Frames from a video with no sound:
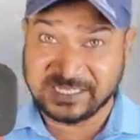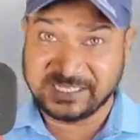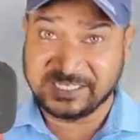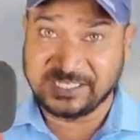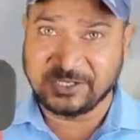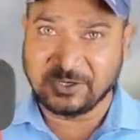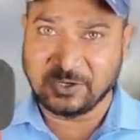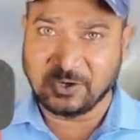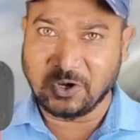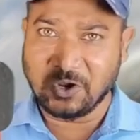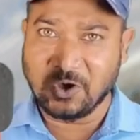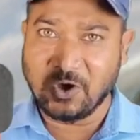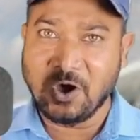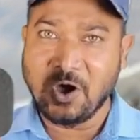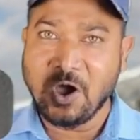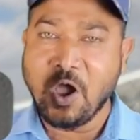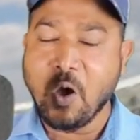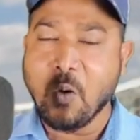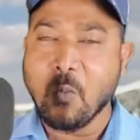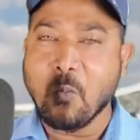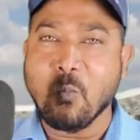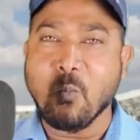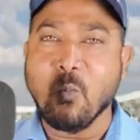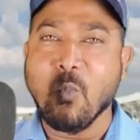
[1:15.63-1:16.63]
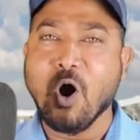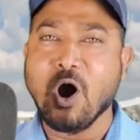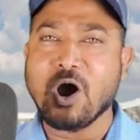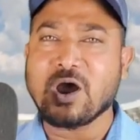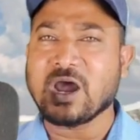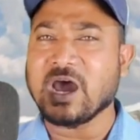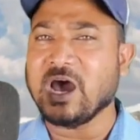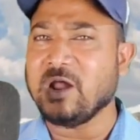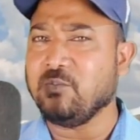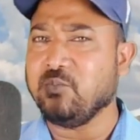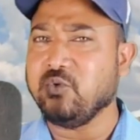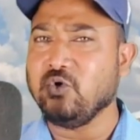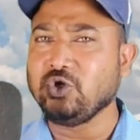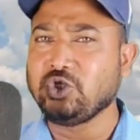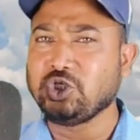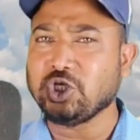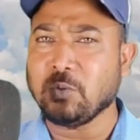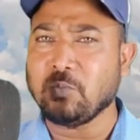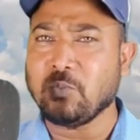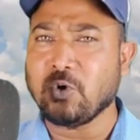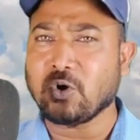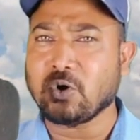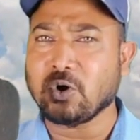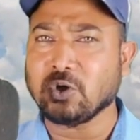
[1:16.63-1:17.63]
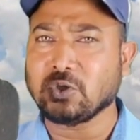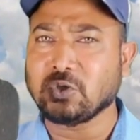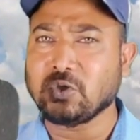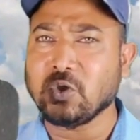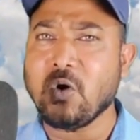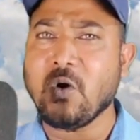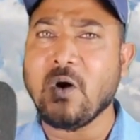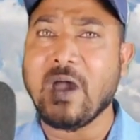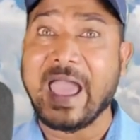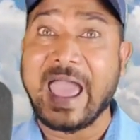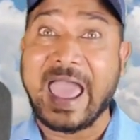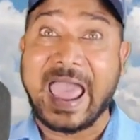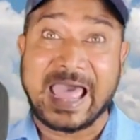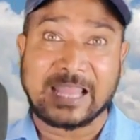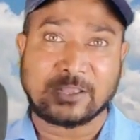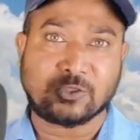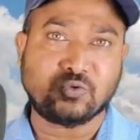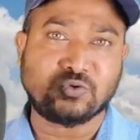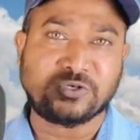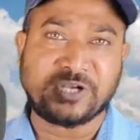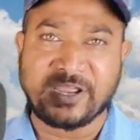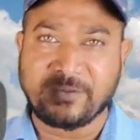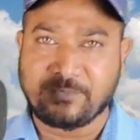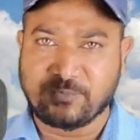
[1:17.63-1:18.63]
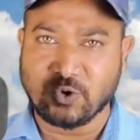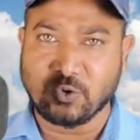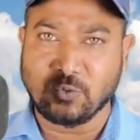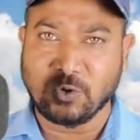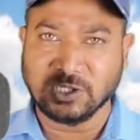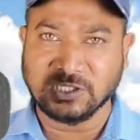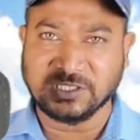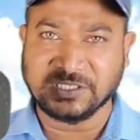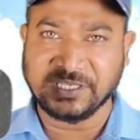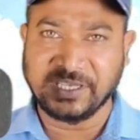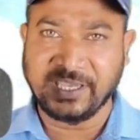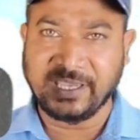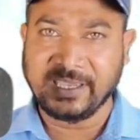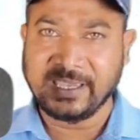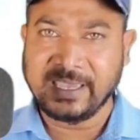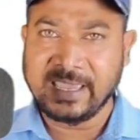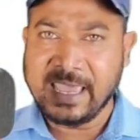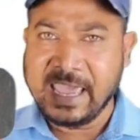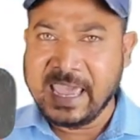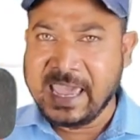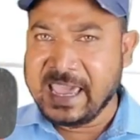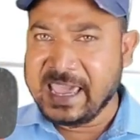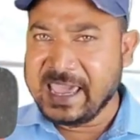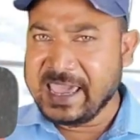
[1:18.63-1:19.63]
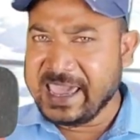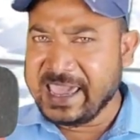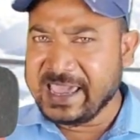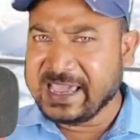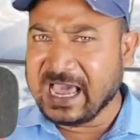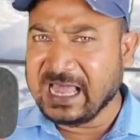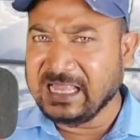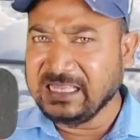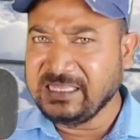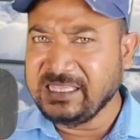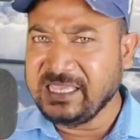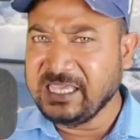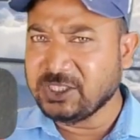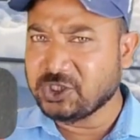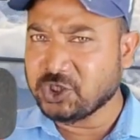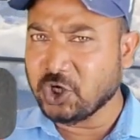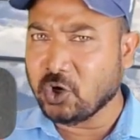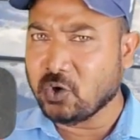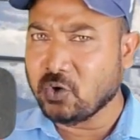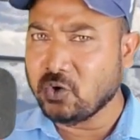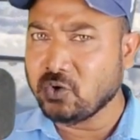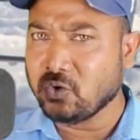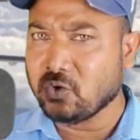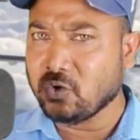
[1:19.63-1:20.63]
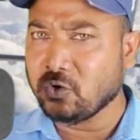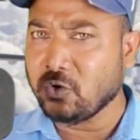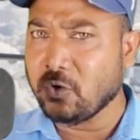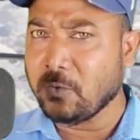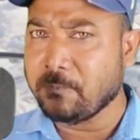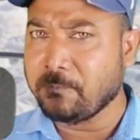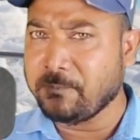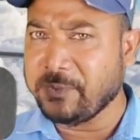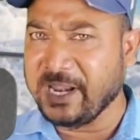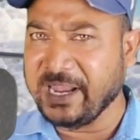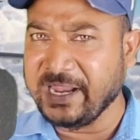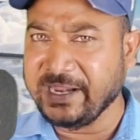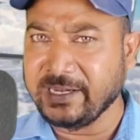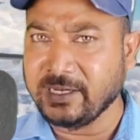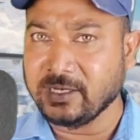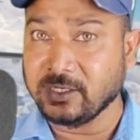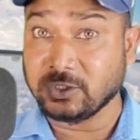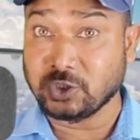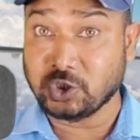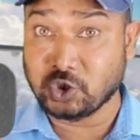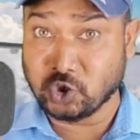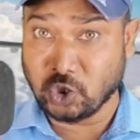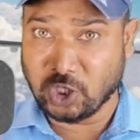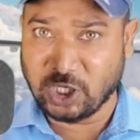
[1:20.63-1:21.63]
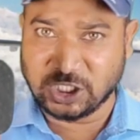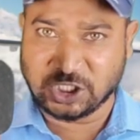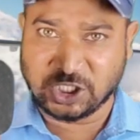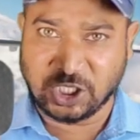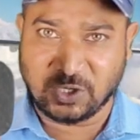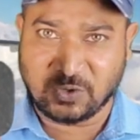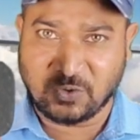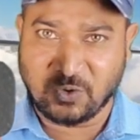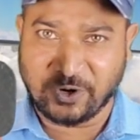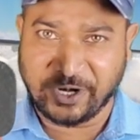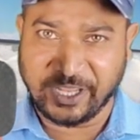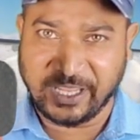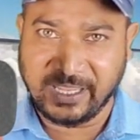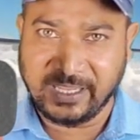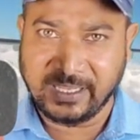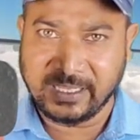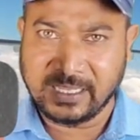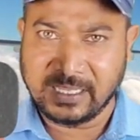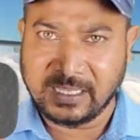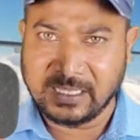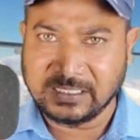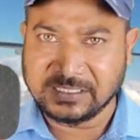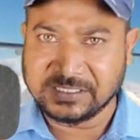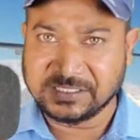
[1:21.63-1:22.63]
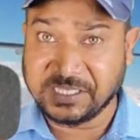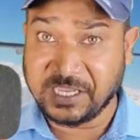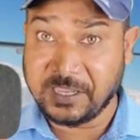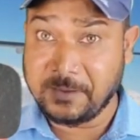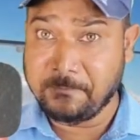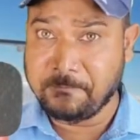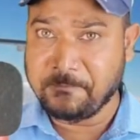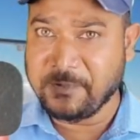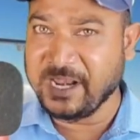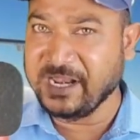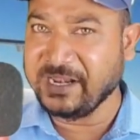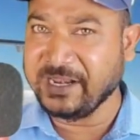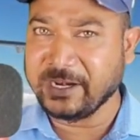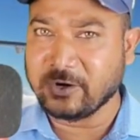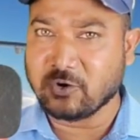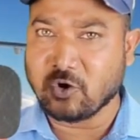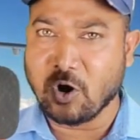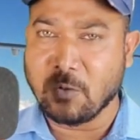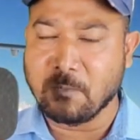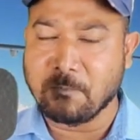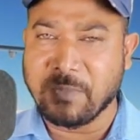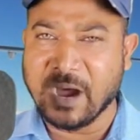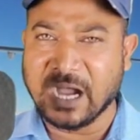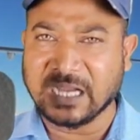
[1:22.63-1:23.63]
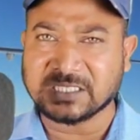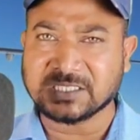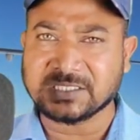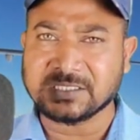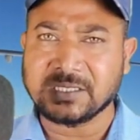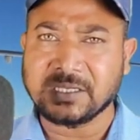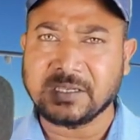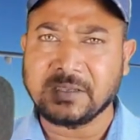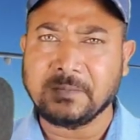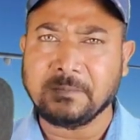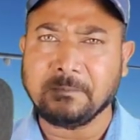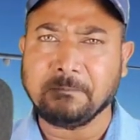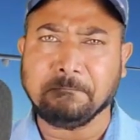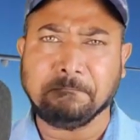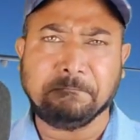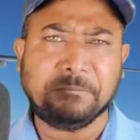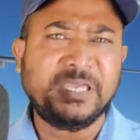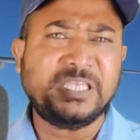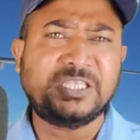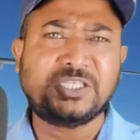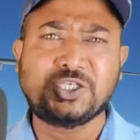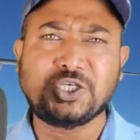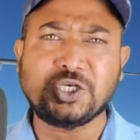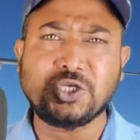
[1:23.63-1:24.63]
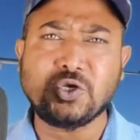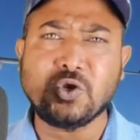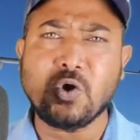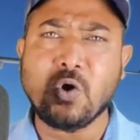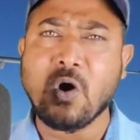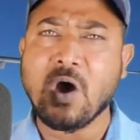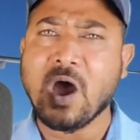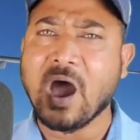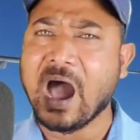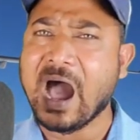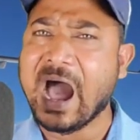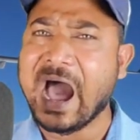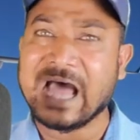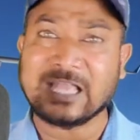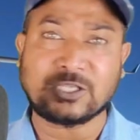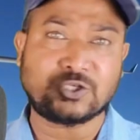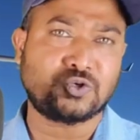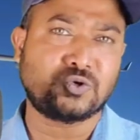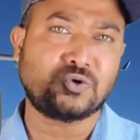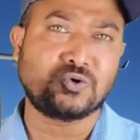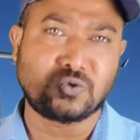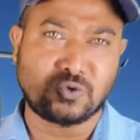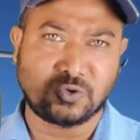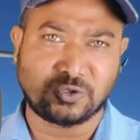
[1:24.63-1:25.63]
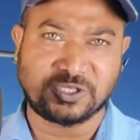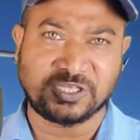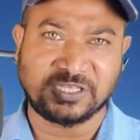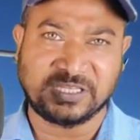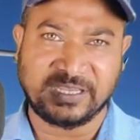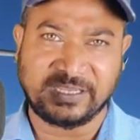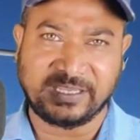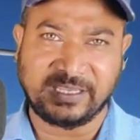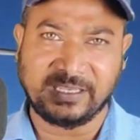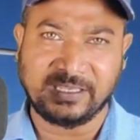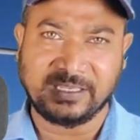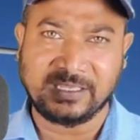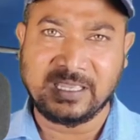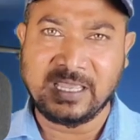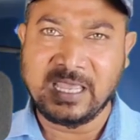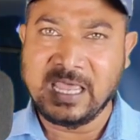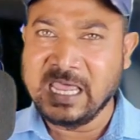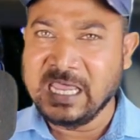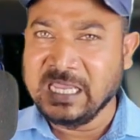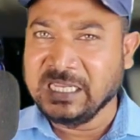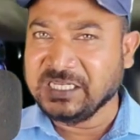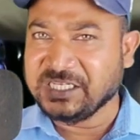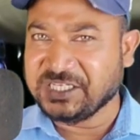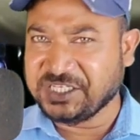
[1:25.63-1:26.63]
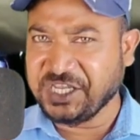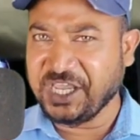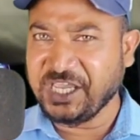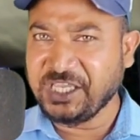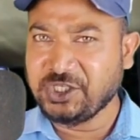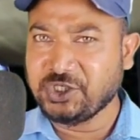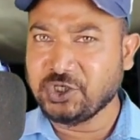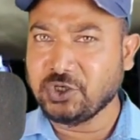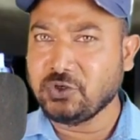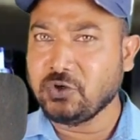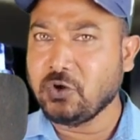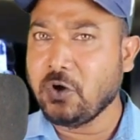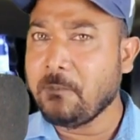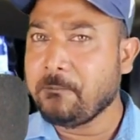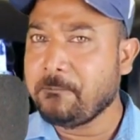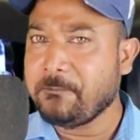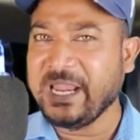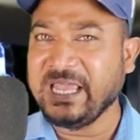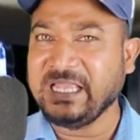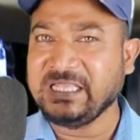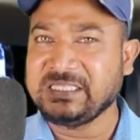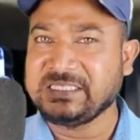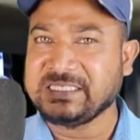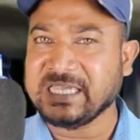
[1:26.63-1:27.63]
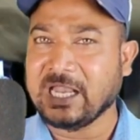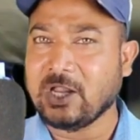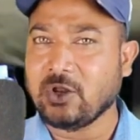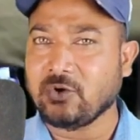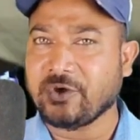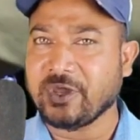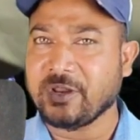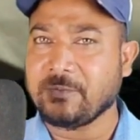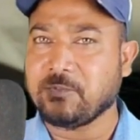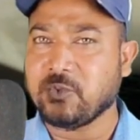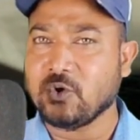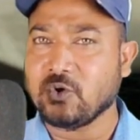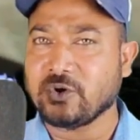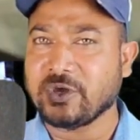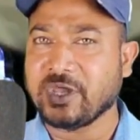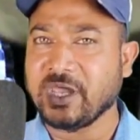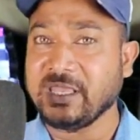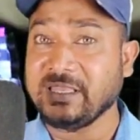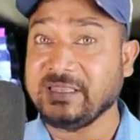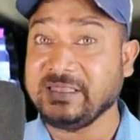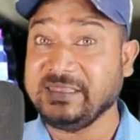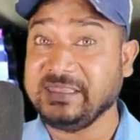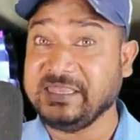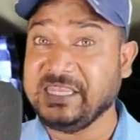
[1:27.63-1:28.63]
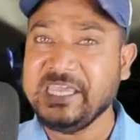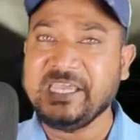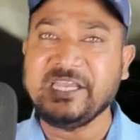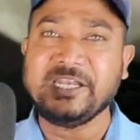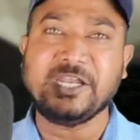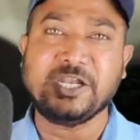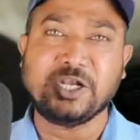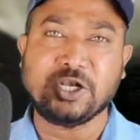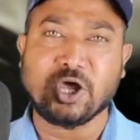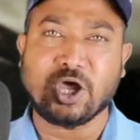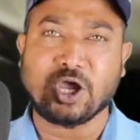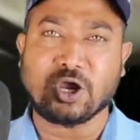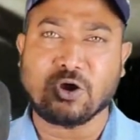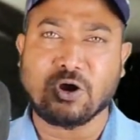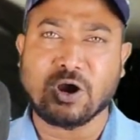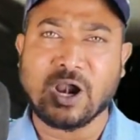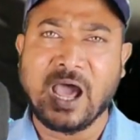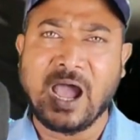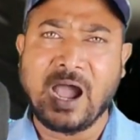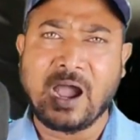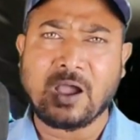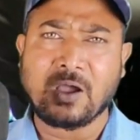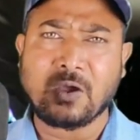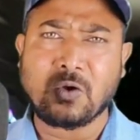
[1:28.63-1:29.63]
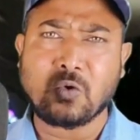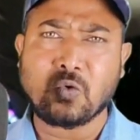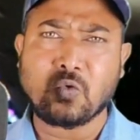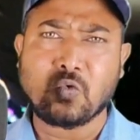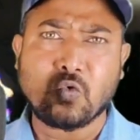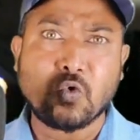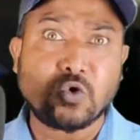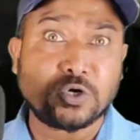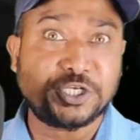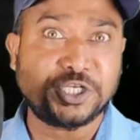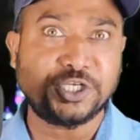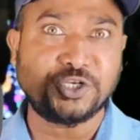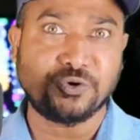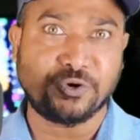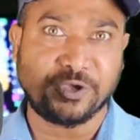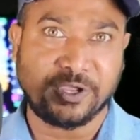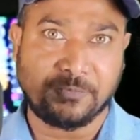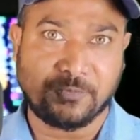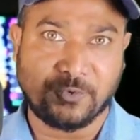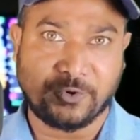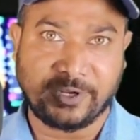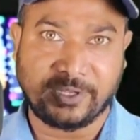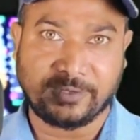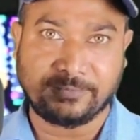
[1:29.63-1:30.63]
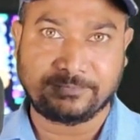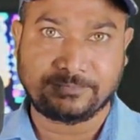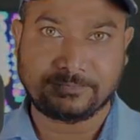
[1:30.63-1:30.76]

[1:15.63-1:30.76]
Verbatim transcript: সেটি হলো মক্কার ভূচম্বকত্ব এতটাই প্রবল যে এখান দিয়ে যখন কোনো প্লেন চলাচল করে সেই প্লেনের কম্পাস বিচ্ছিন্ন আচরণ করতে থাকে সেই জন্য প্লেন চালকের পক্ষে দিক নির্ণয় করা কঠিন হয়ে পড়ে